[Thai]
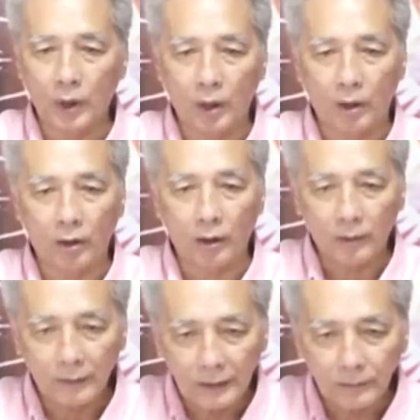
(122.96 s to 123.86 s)
ก็
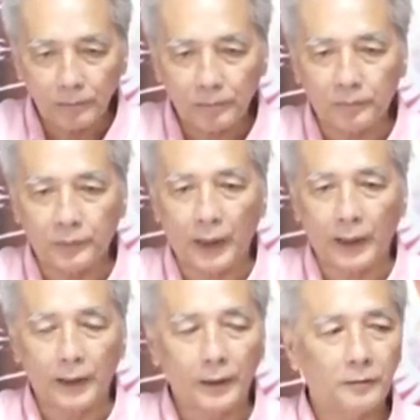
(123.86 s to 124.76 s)
ไป
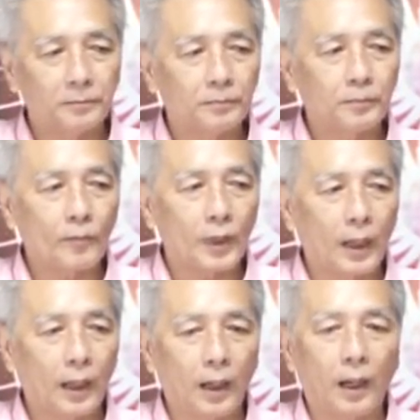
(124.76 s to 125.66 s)

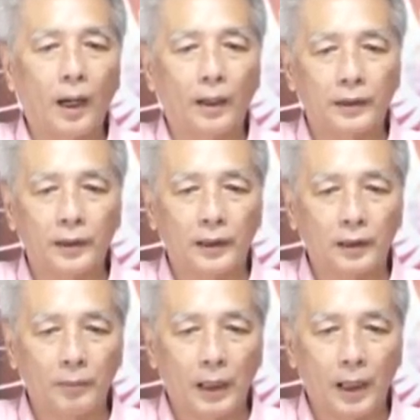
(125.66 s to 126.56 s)
อัญเชิญ
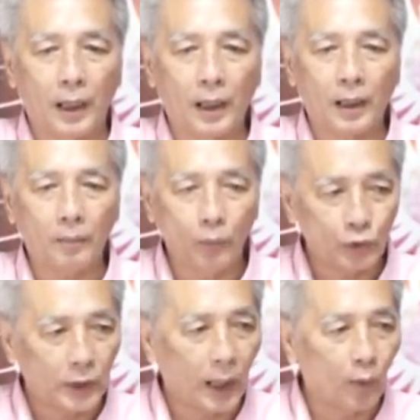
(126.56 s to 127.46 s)
ท่านมาบู
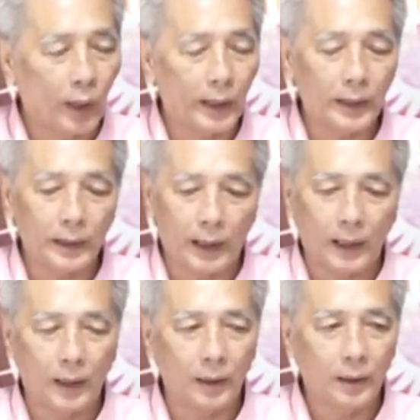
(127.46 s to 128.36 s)
ชาไว้นะ
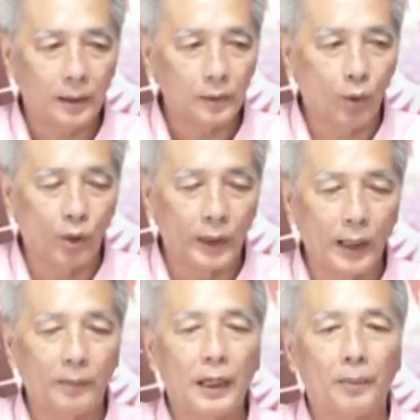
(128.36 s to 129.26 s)
ฮะองค์เดิ
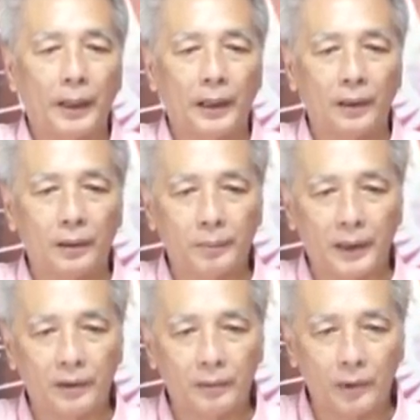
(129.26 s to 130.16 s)
มเนี่ยเป็นเป็
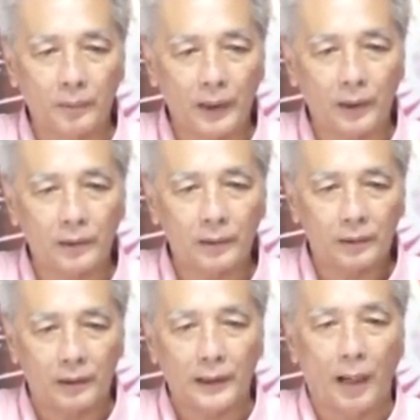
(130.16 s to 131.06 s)
นเป็น
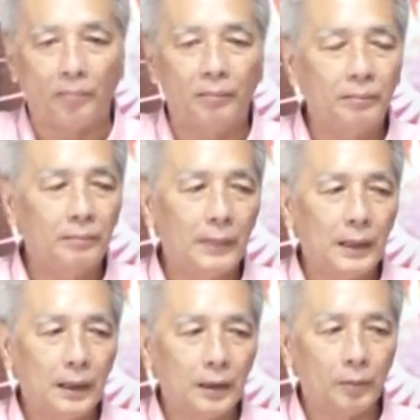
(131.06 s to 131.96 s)
สี
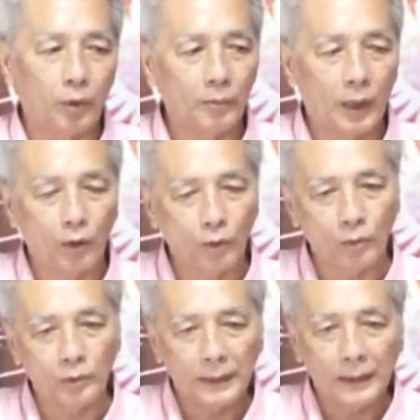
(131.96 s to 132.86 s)
ดำแล้วผมเอา
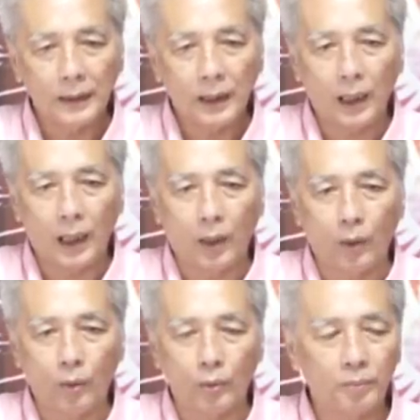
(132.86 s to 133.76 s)
เอา
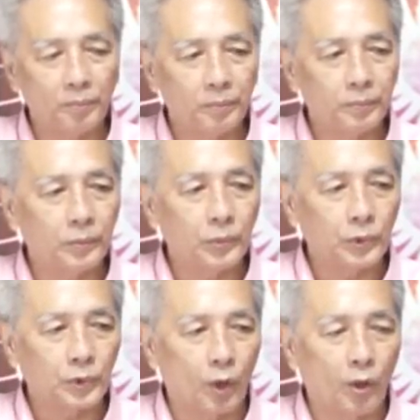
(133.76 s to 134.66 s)

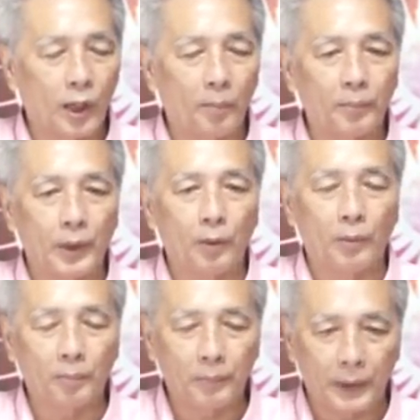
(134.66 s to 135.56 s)
ทองคำเปลว
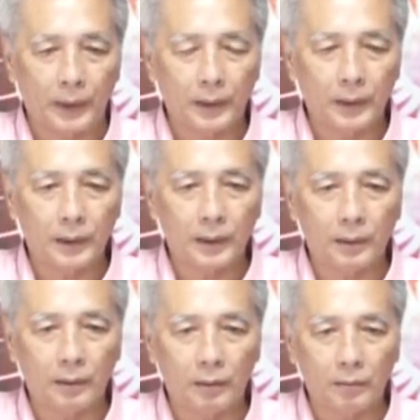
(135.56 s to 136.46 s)
มาปิด
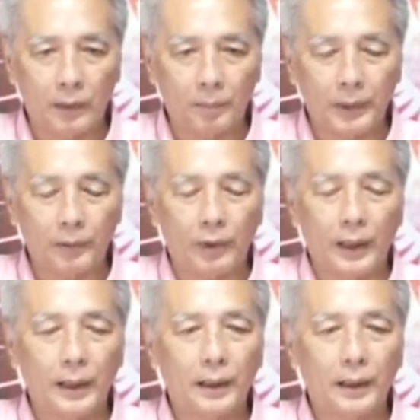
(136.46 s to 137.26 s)
มาปิดไว้